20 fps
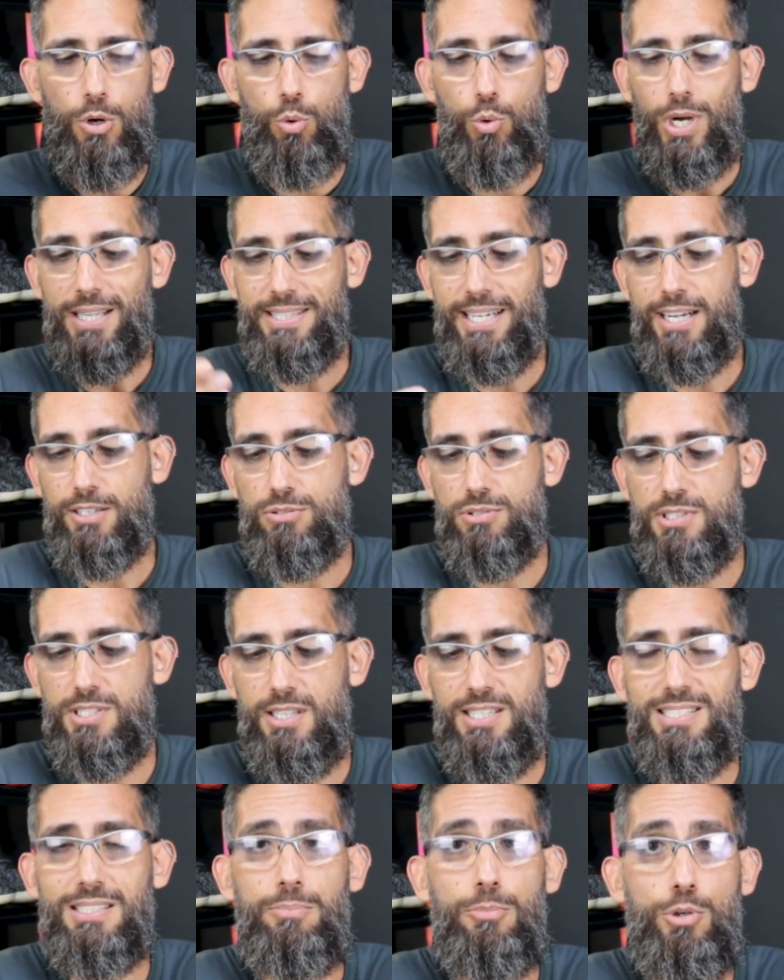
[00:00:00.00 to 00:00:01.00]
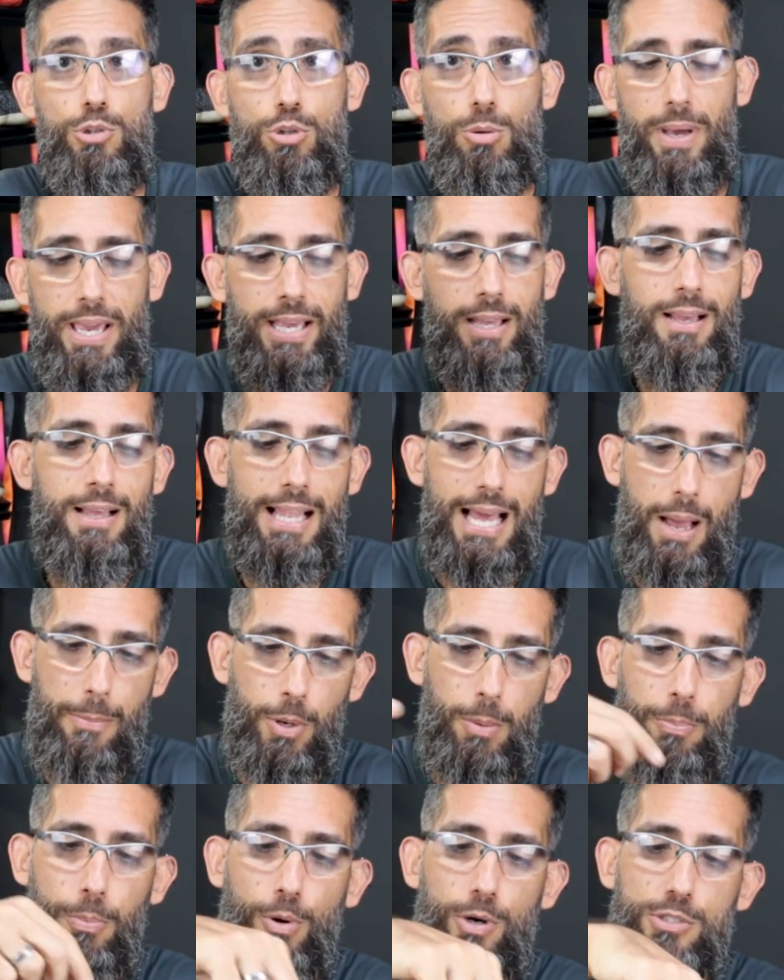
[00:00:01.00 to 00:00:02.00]
O cadarço desliza muito bem. A
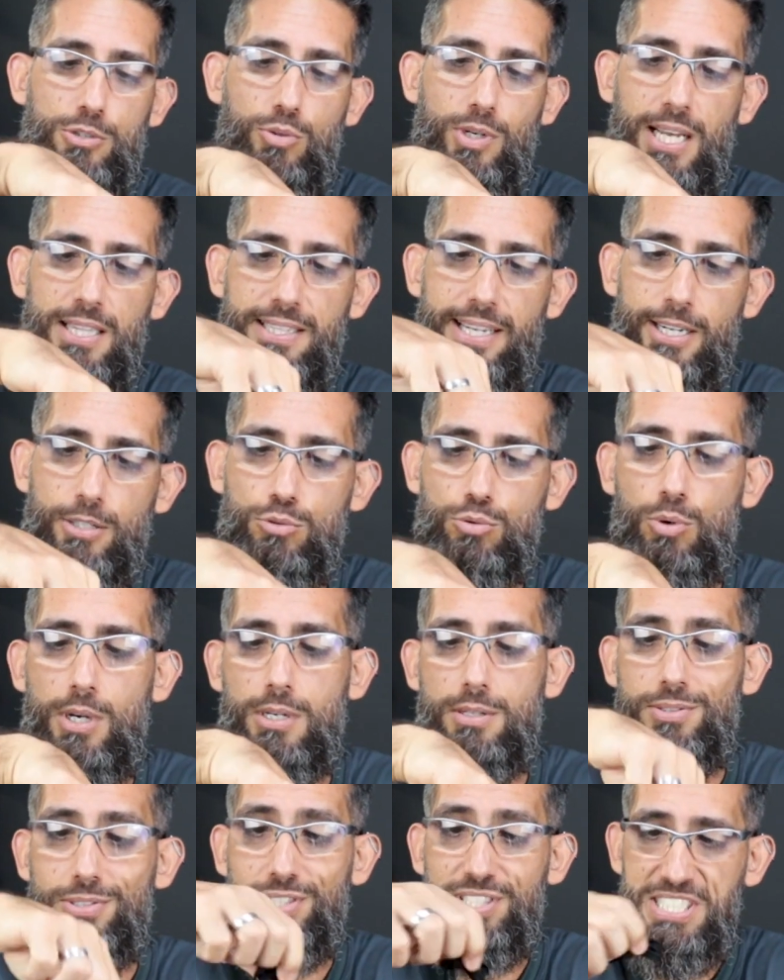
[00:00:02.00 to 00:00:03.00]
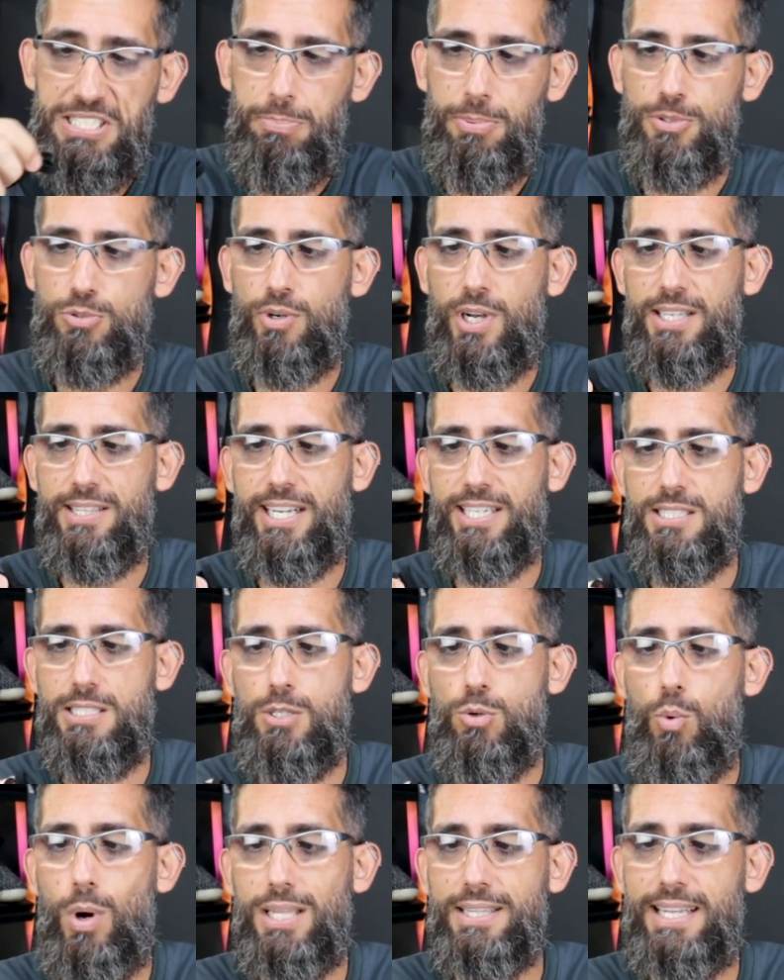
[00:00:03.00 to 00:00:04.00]
propósito, cadarço simples, um
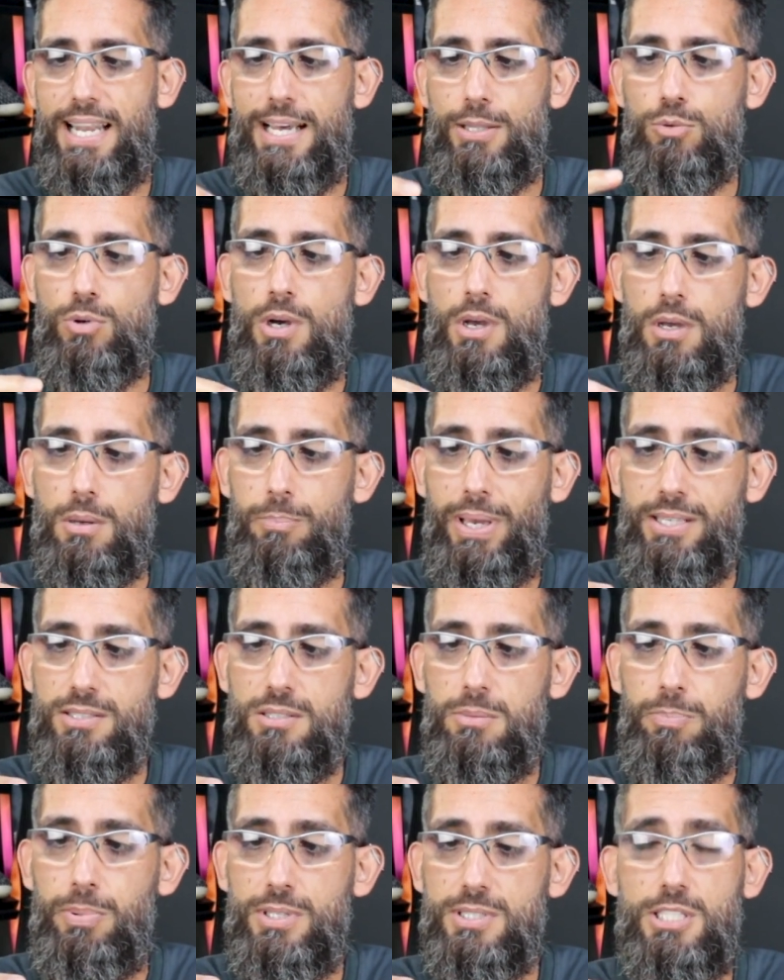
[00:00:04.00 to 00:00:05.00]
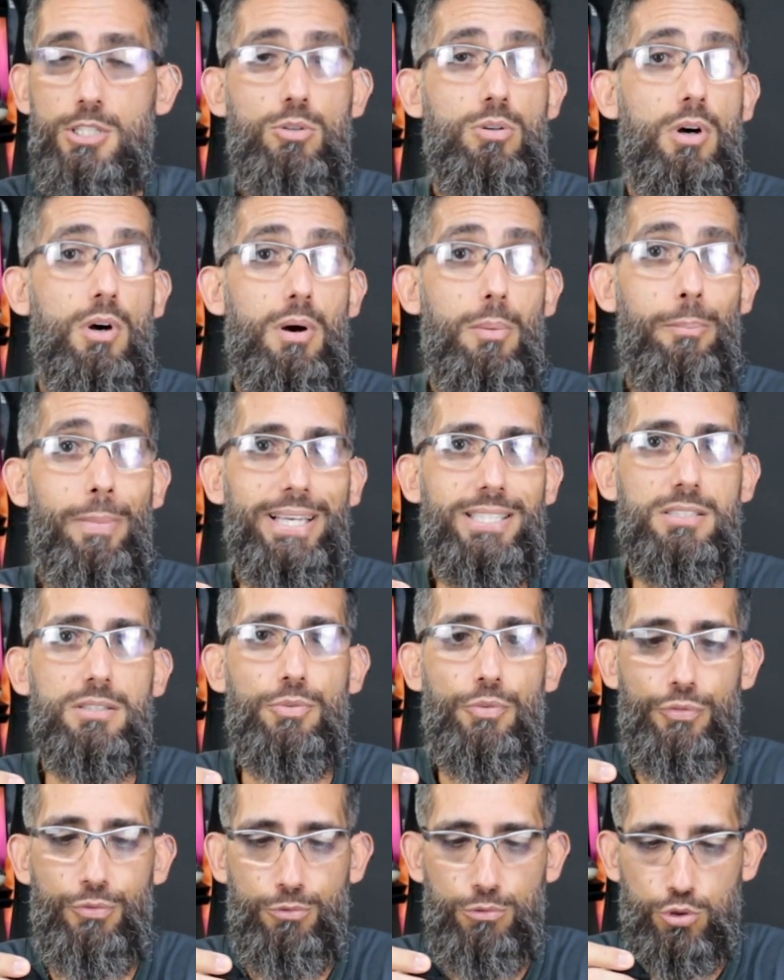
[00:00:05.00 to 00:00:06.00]
cadarcinho quadrado, bem simplesinho, mas
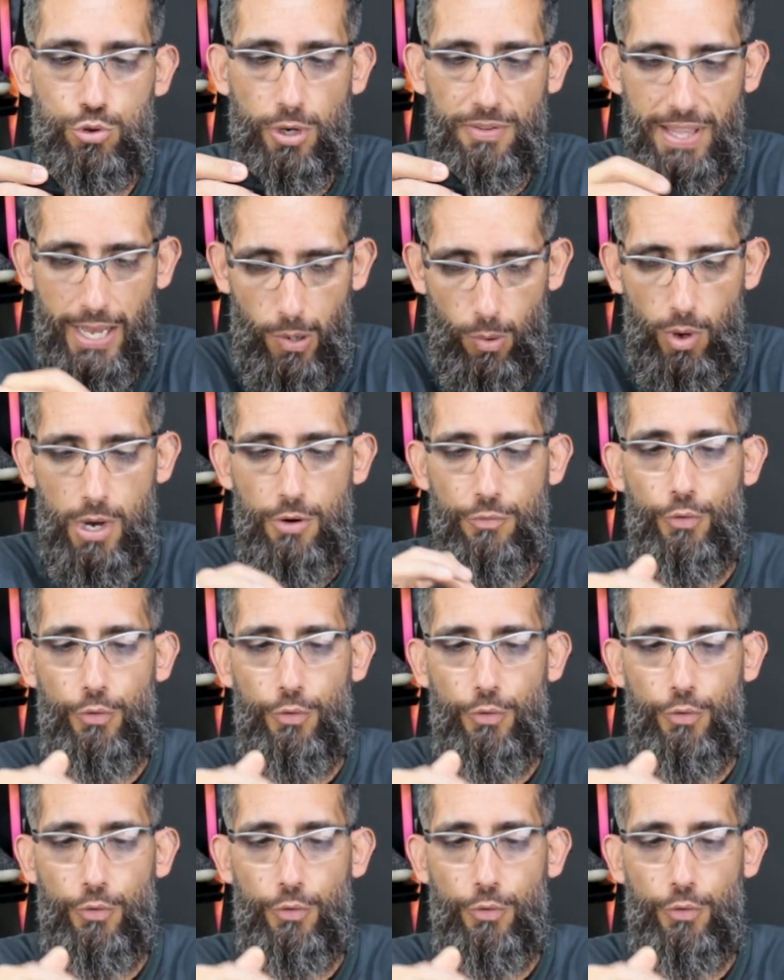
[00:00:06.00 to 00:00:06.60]
funcional.